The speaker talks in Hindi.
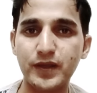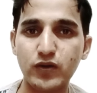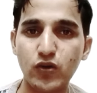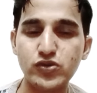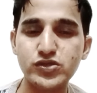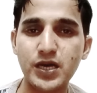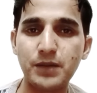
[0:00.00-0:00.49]

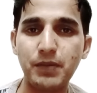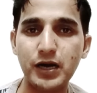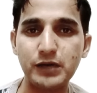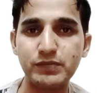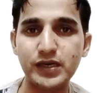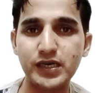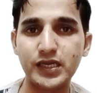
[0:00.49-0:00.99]
कौन सा
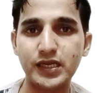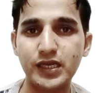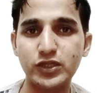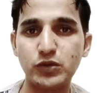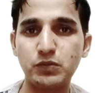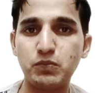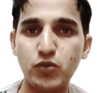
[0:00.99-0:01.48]
अपार्टमेंट ले रहे
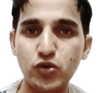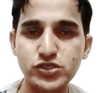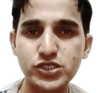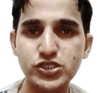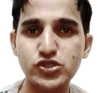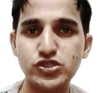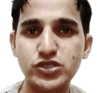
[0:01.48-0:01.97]
हैं तो
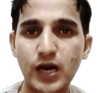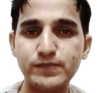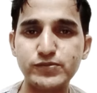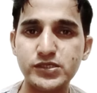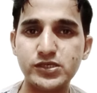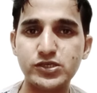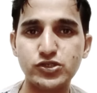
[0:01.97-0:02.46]
मोस्टली जो जॉब
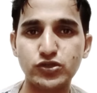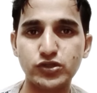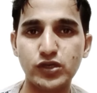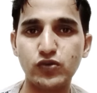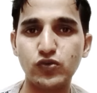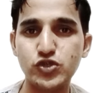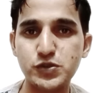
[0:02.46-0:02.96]
सीकर
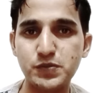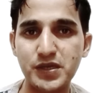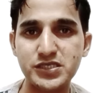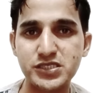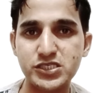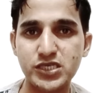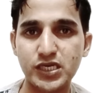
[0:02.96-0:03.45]
होते हैं उनको
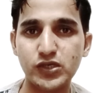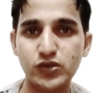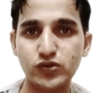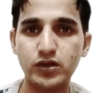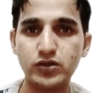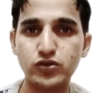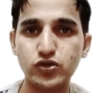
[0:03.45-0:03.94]
स्पेस ही चाहिए
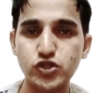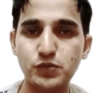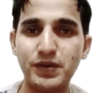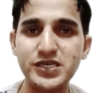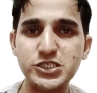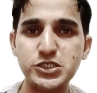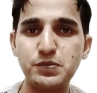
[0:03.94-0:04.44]
होती है तो जो
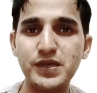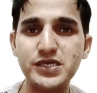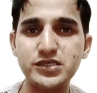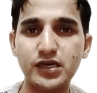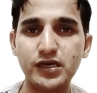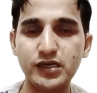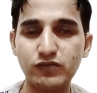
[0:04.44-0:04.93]
बेड स्पेस
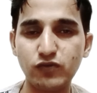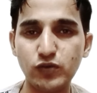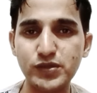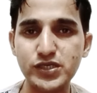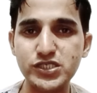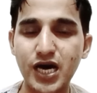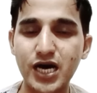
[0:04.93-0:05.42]
का रेट है वो
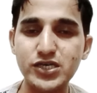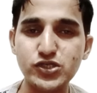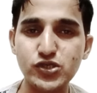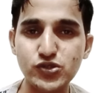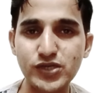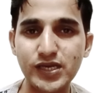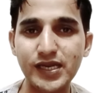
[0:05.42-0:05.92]
भी चार
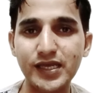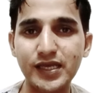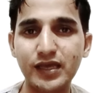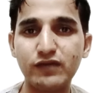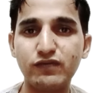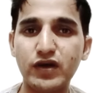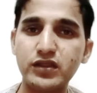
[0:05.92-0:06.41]
से
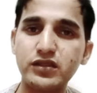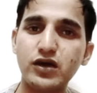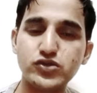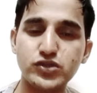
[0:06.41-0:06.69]
लेके वन